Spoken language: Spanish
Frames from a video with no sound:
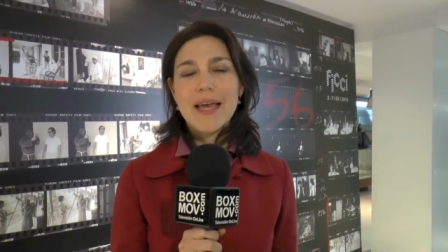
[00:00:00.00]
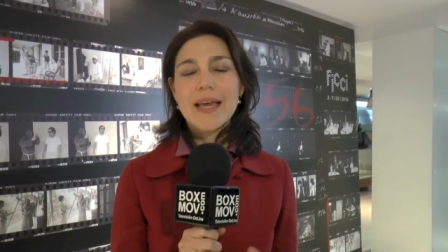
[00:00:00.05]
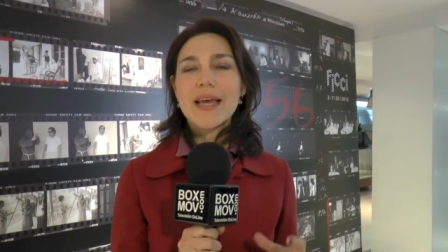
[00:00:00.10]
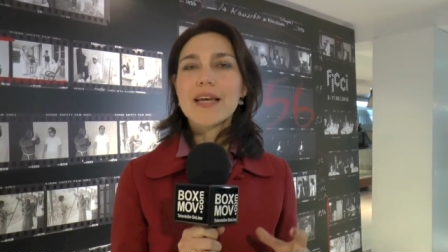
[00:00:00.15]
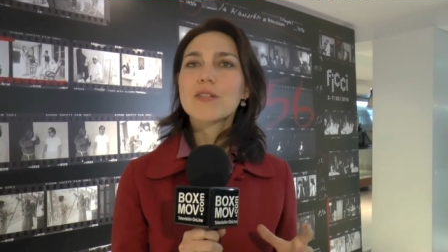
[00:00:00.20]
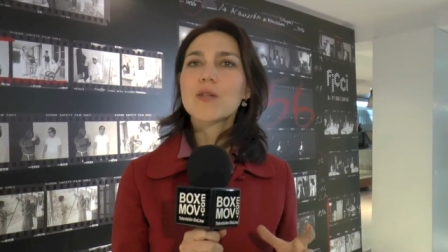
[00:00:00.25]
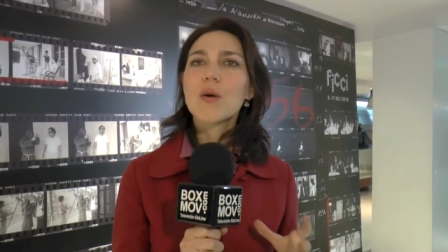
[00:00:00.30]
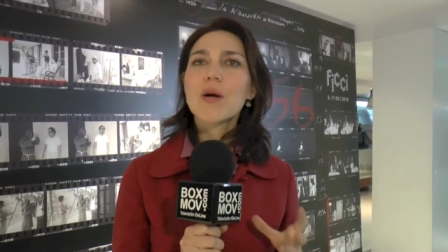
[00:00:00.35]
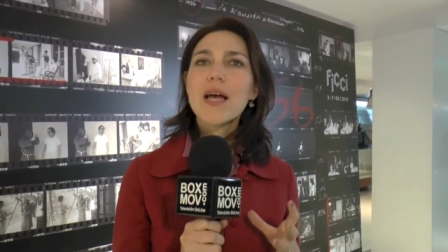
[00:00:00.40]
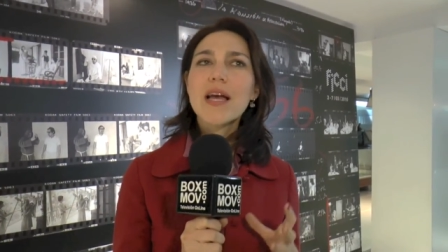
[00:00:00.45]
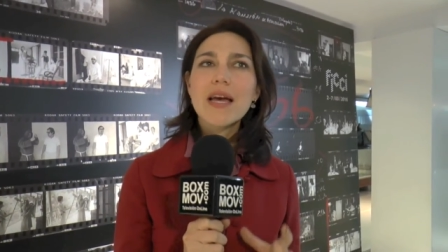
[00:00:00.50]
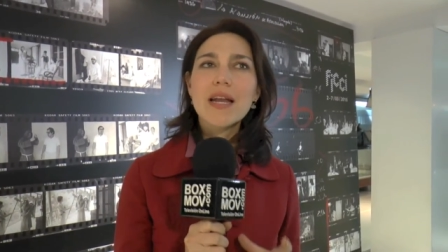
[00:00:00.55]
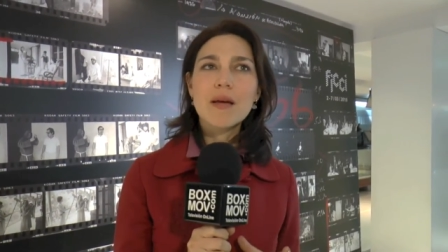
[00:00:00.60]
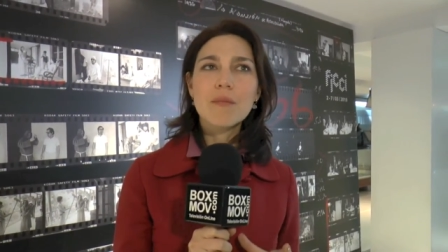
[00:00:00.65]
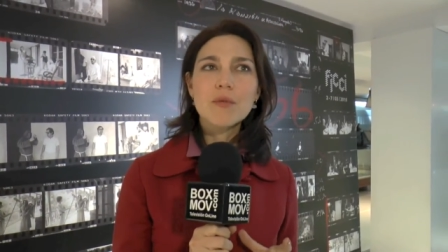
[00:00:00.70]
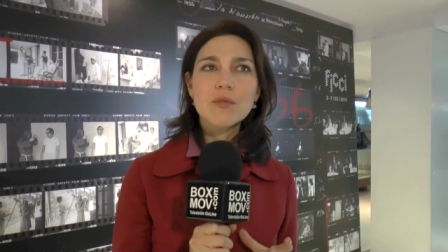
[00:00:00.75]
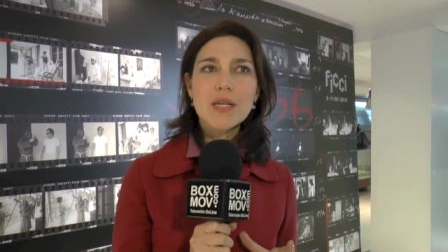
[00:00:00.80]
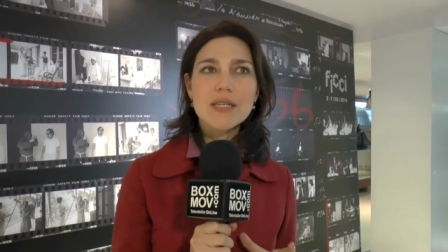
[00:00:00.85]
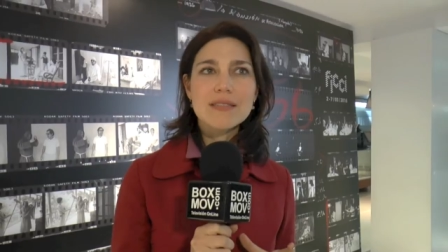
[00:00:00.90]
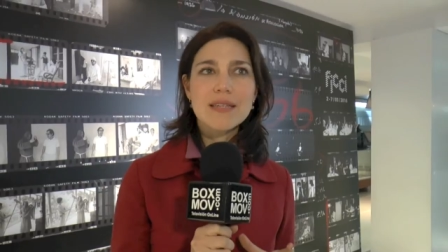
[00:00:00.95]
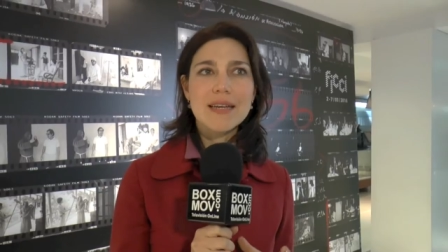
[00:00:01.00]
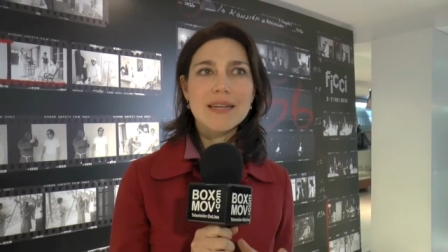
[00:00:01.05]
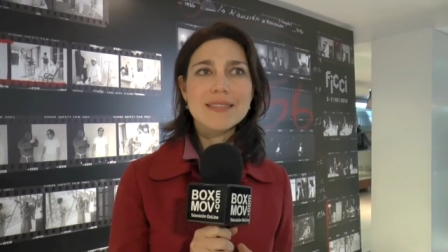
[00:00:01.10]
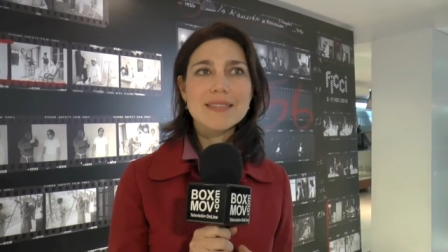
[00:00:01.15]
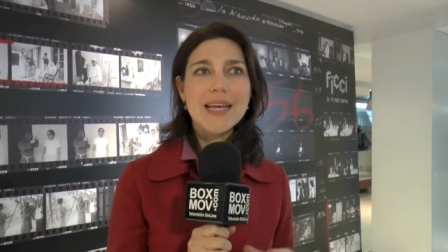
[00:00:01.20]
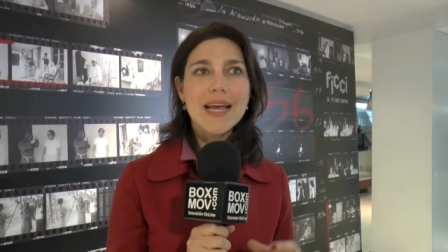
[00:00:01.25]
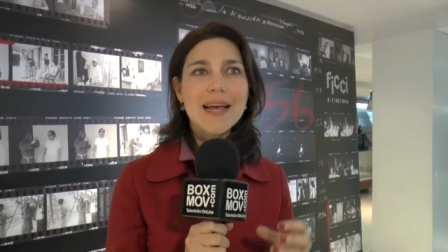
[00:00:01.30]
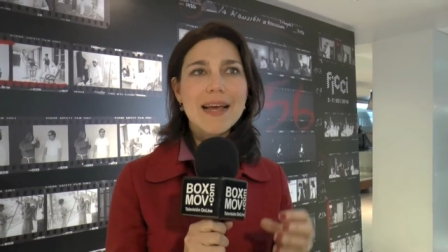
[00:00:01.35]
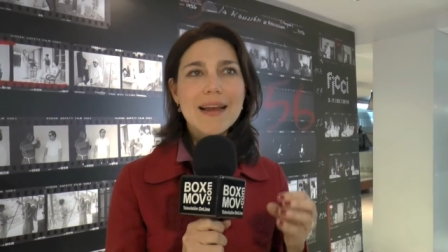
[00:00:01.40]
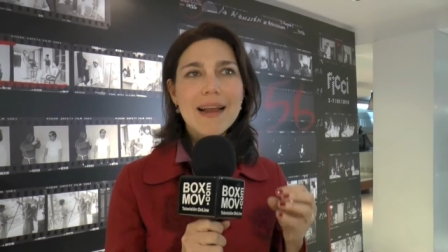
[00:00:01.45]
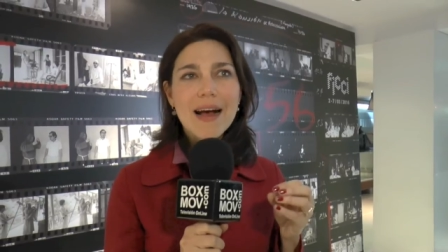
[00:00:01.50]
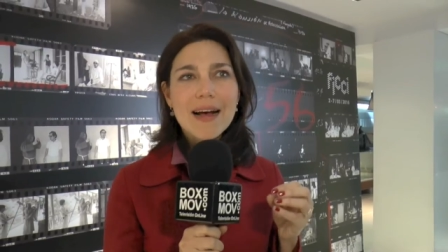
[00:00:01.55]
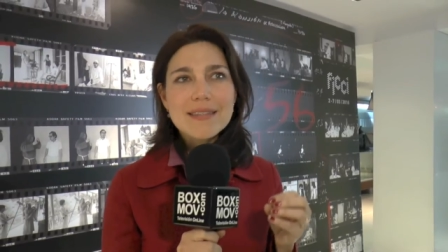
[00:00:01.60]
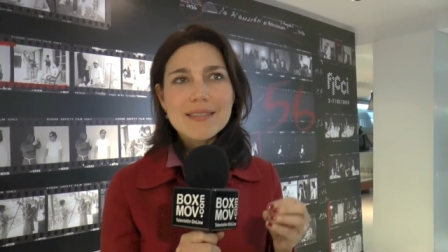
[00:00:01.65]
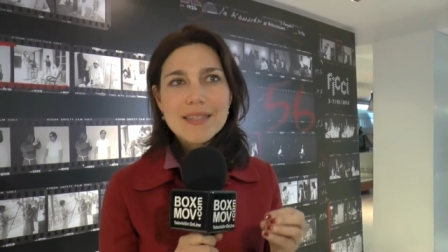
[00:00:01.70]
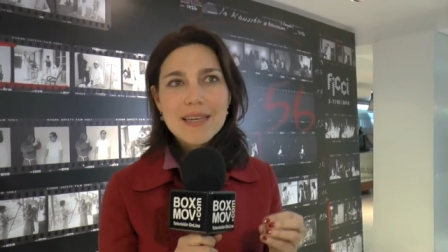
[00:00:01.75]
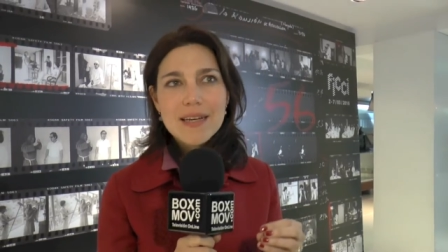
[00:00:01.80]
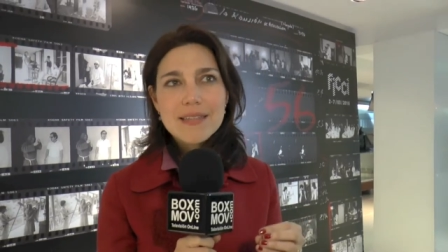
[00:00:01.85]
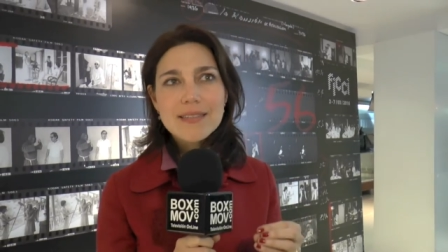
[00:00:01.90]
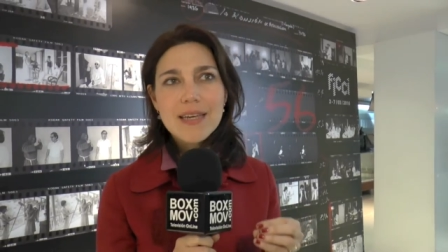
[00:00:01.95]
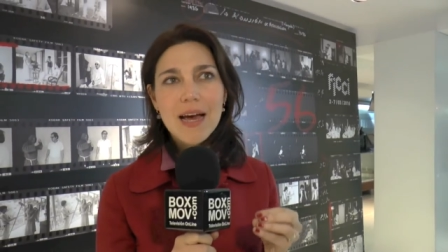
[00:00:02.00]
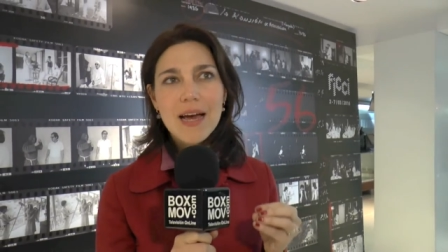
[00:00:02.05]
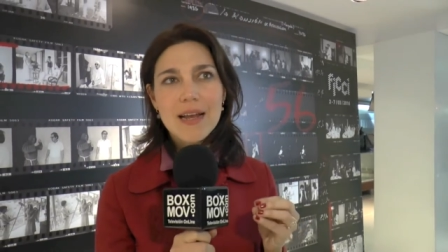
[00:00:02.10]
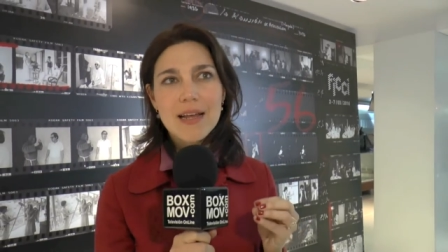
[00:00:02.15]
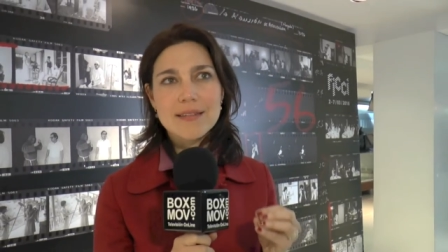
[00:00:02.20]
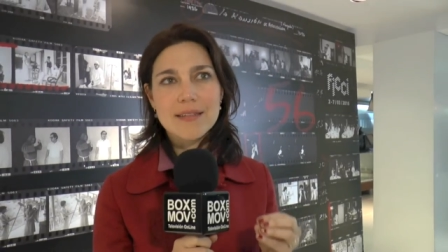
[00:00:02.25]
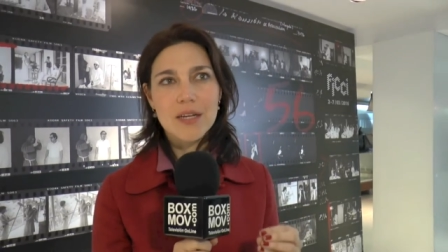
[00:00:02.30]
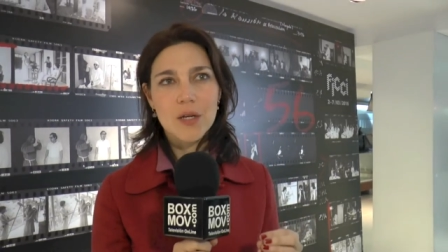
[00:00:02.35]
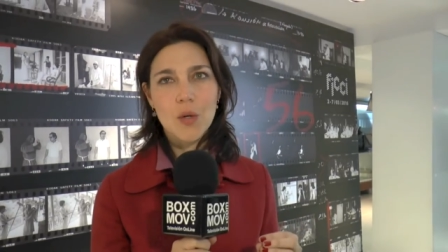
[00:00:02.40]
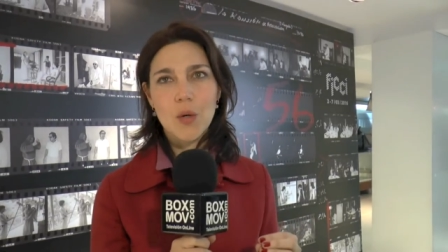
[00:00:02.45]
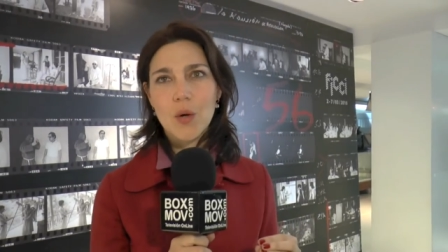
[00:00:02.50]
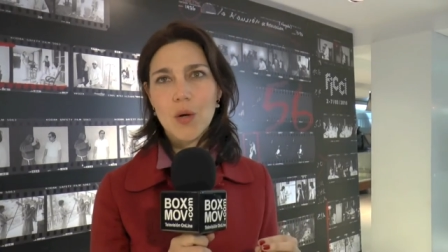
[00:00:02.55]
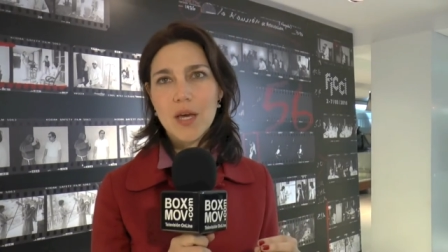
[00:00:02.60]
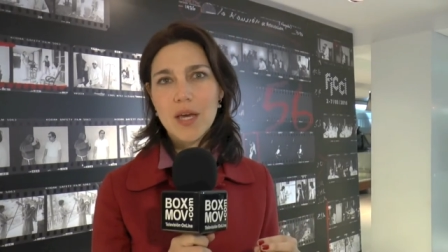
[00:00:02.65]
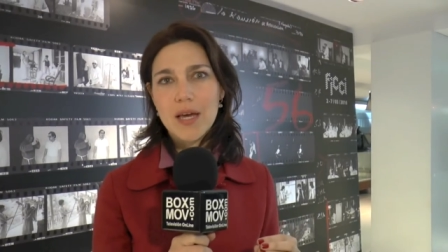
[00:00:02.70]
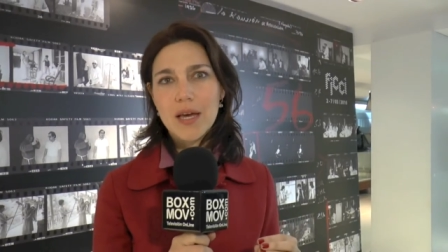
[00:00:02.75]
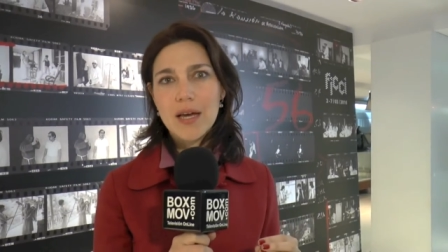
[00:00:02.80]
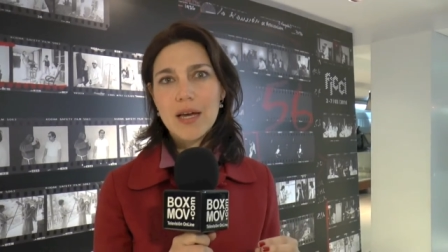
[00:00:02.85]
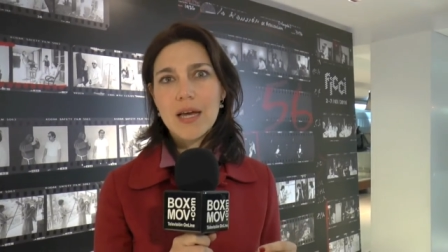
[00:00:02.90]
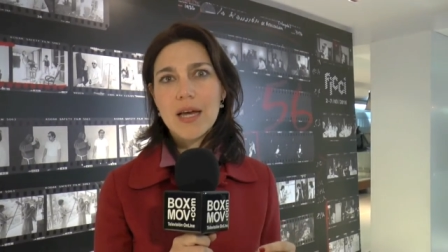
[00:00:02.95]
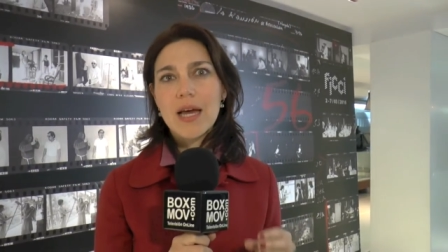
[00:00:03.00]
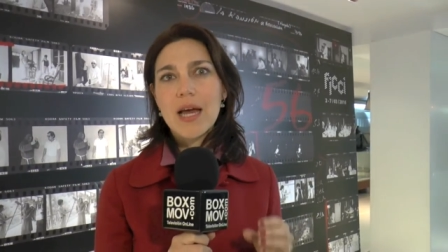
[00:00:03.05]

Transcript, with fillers: ¿Qué es lo que queremos hacer? Es que gracias a la tecnología,